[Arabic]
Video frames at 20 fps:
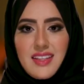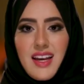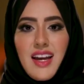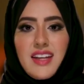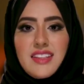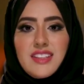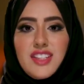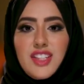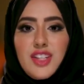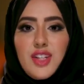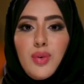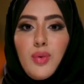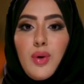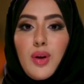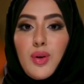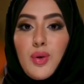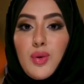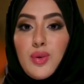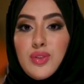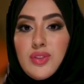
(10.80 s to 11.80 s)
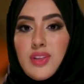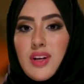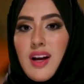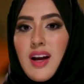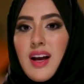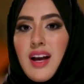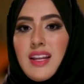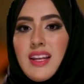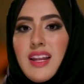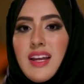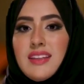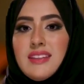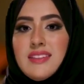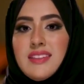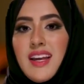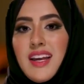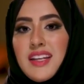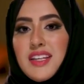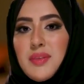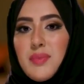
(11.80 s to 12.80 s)
التحدي هو القدرة على
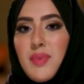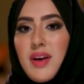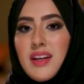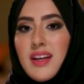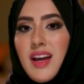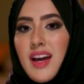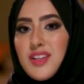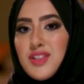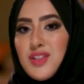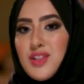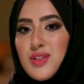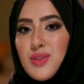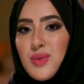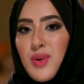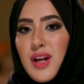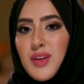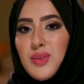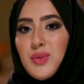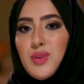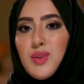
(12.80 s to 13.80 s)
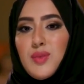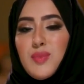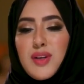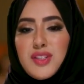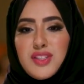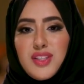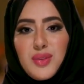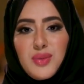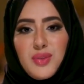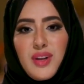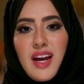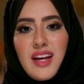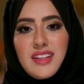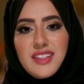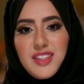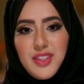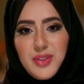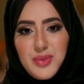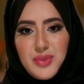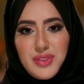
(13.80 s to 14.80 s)
إتيان ما يعجز عنه البشر
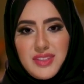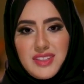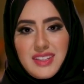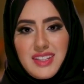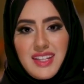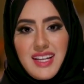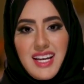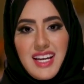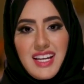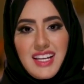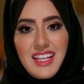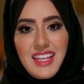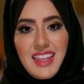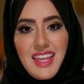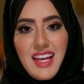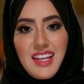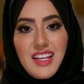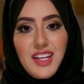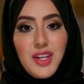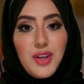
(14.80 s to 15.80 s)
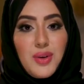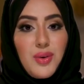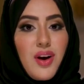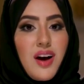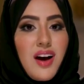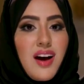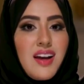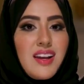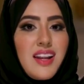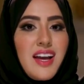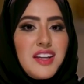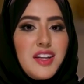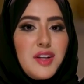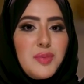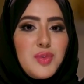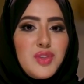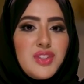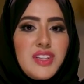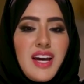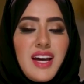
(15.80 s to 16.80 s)
العاديون لذلك يقال عن
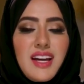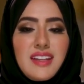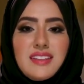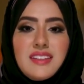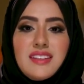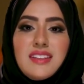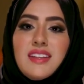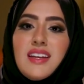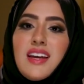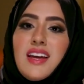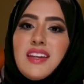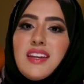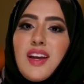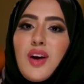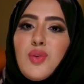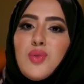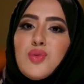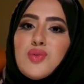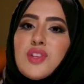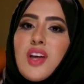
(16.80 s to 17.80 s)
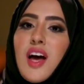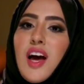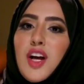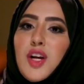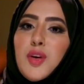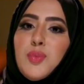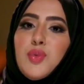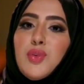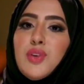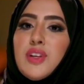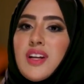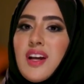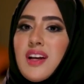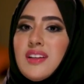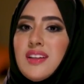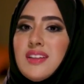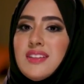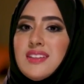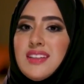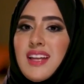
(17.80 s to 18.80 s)
المتحدي أنه صاحب
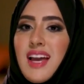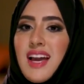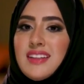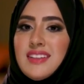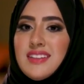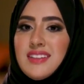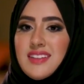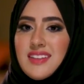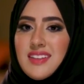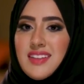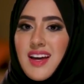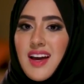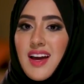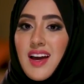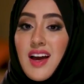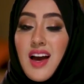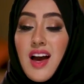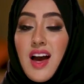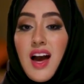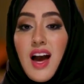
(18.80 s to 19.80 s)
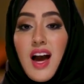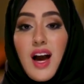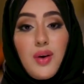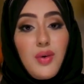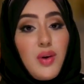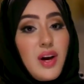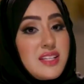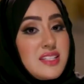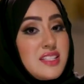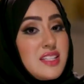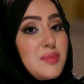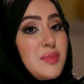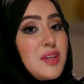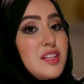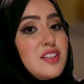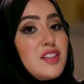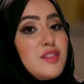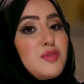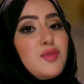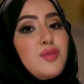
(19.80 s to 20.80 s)
إرادة حديدية أو
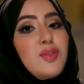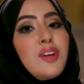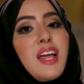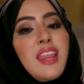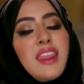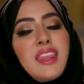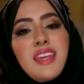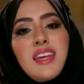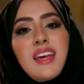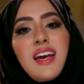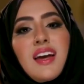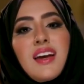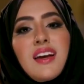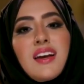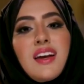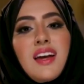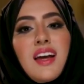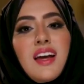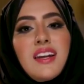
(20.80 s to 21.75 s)
عزيمة فولاذية